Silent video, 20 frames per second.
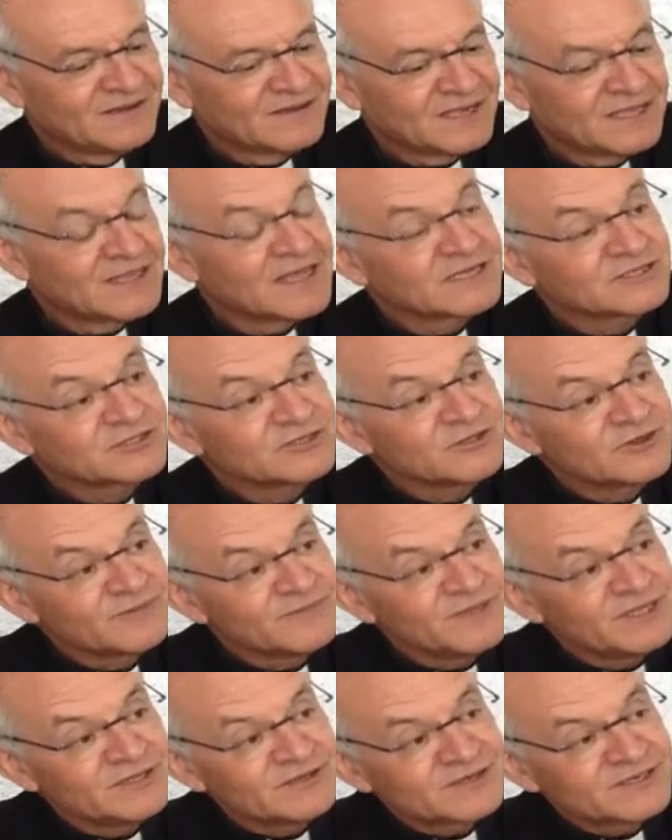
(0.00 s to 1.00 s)
Quedarse
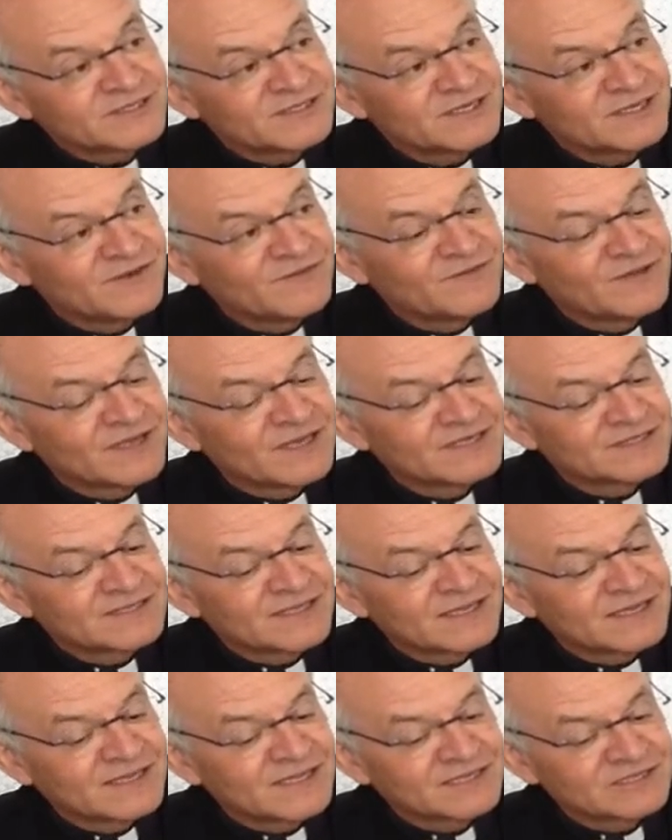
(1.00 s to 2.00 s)
dormido, ¿qué significa
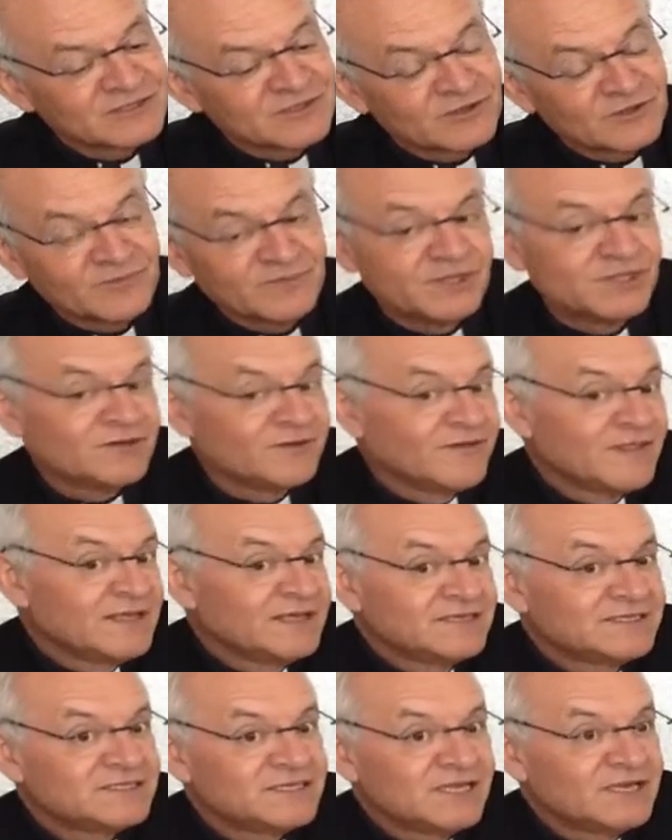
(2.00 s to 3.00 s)
este quedarse dormido?
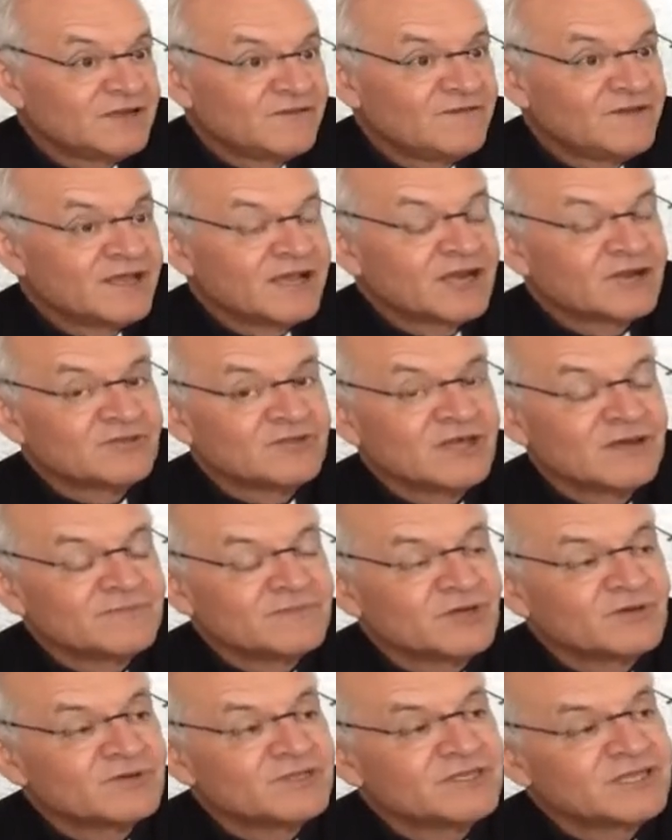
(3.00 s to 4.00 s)
Significa no
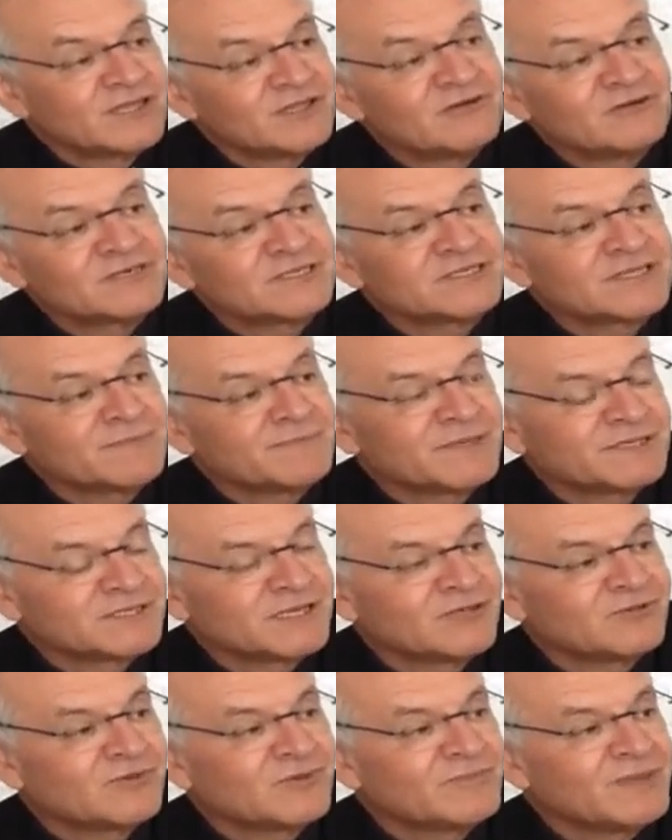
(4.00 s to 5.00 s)
darme cuenta de lo que está
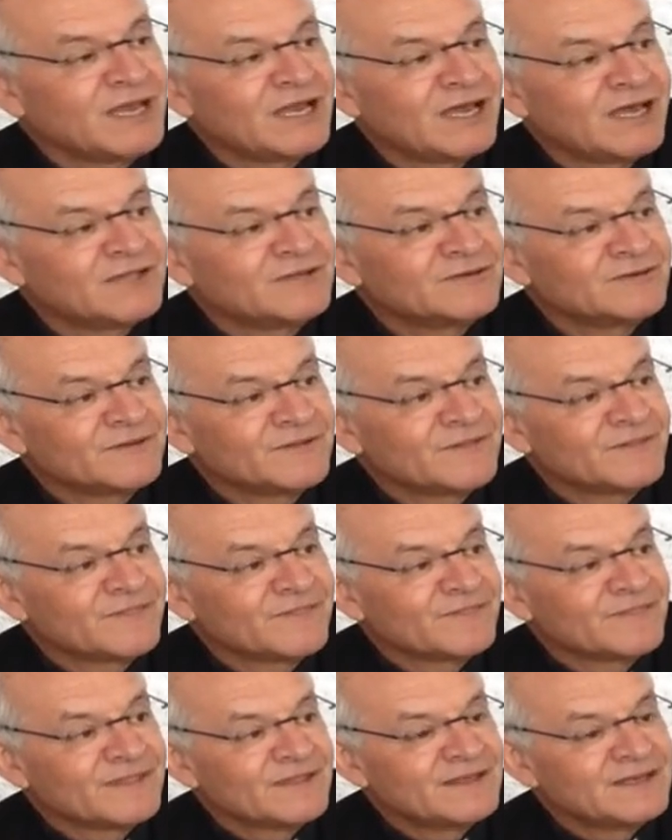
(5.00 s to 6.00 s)
pasando a mi lado.
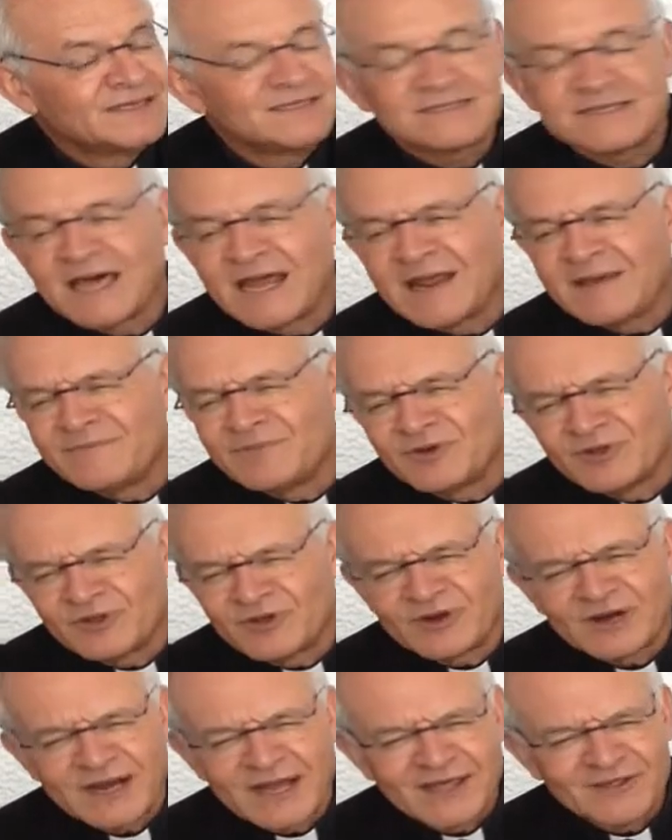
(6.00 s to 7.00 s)
Estar
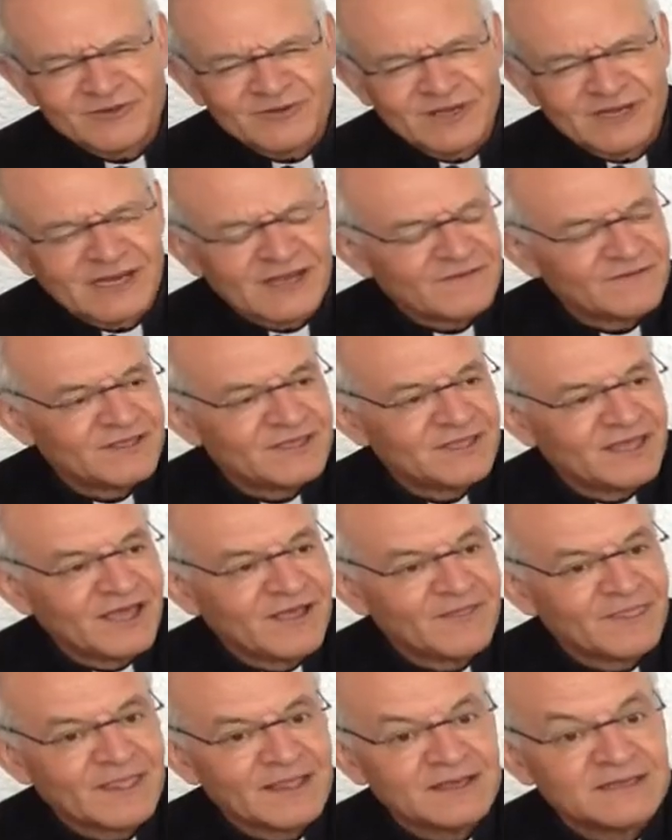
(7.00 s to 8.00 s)
amodorrado en la
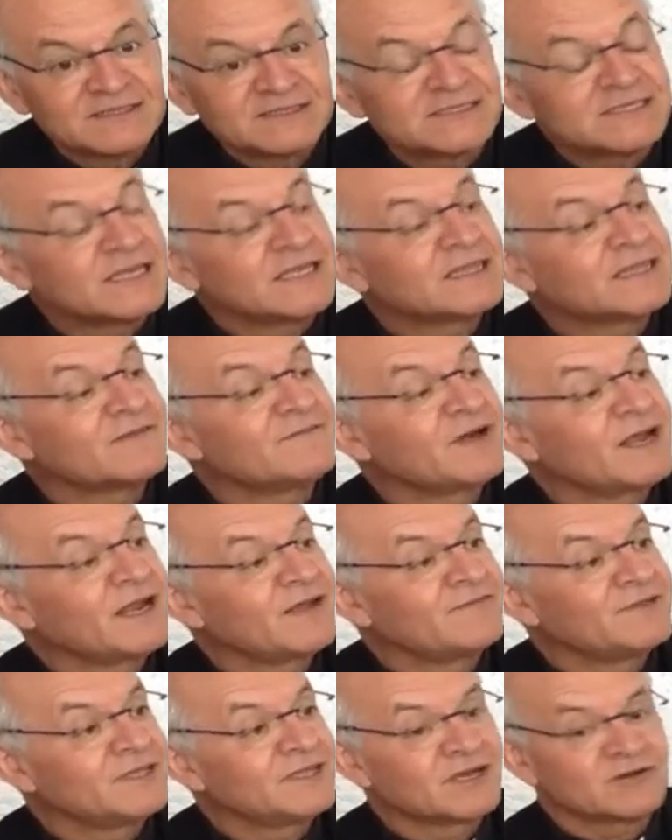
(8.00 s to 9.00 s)
vida, se te va
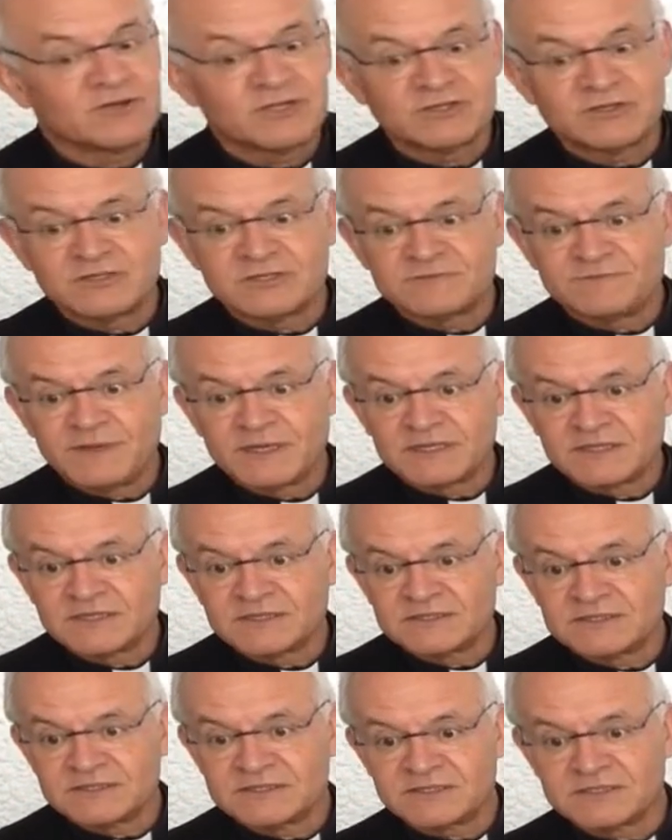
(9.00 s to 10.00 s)
la vida. Cuando
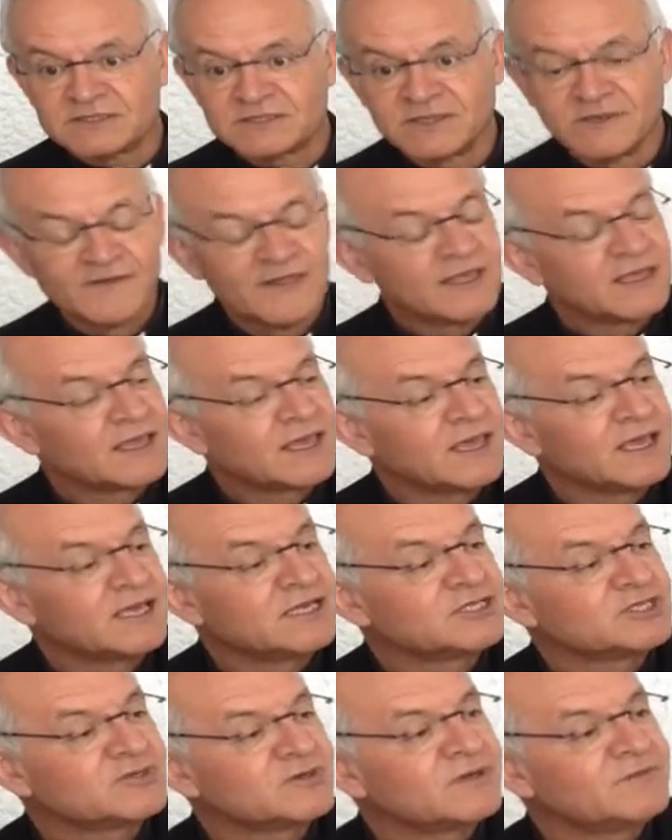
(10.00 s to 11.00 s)
despiertas dices, ¿qué
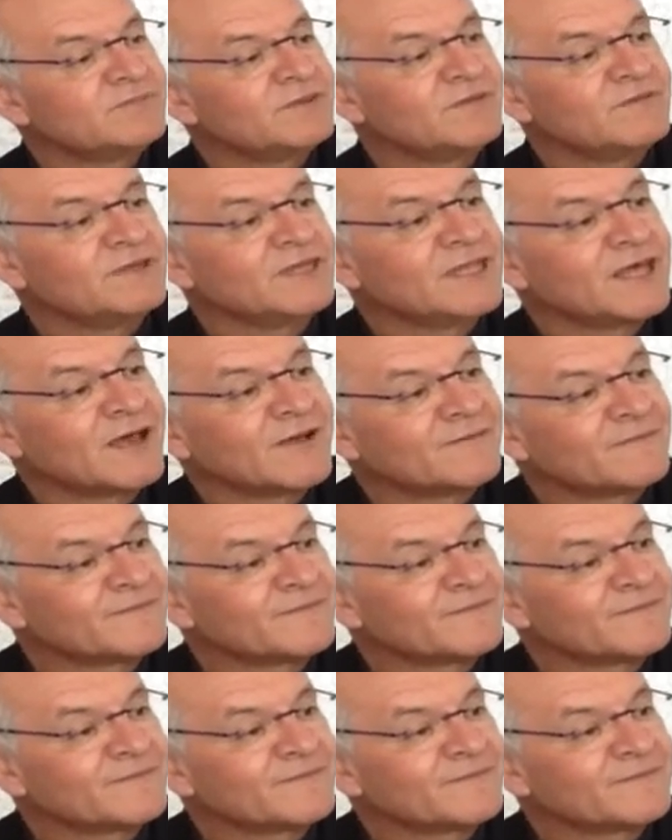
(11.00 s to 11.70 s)
he hecho en mi vida?